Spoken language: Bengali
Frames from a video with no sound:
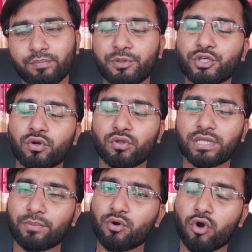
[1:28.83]

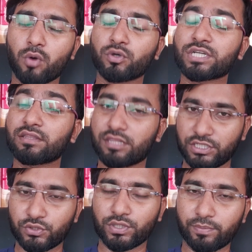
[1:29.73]
বিষণ্নতা এবং অবসাদ
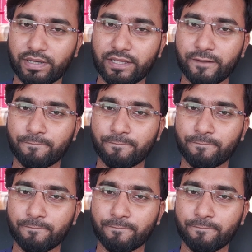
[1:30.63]
সৃষ্টি হতে পারে